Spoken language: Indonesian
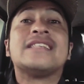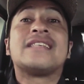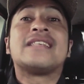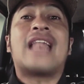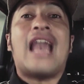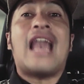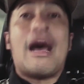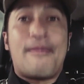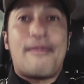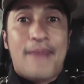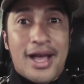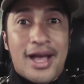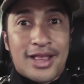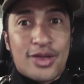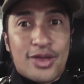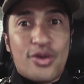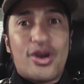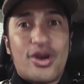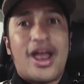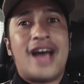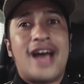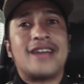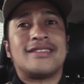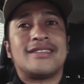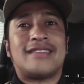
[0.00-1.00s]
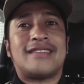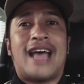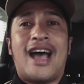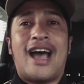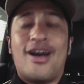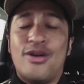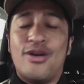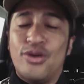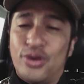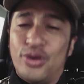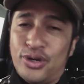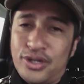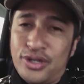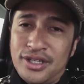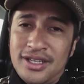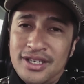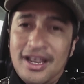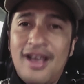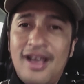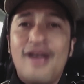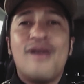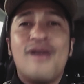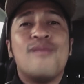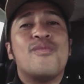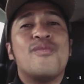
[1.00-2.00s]
Selamat ulang tahun.
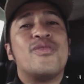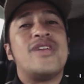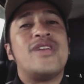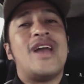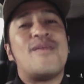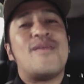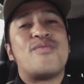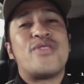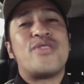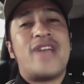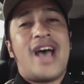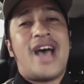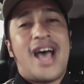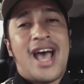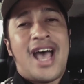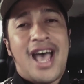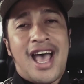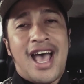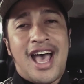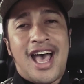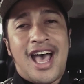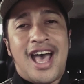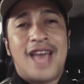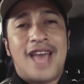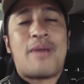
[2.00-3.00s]
Mudah-mudahan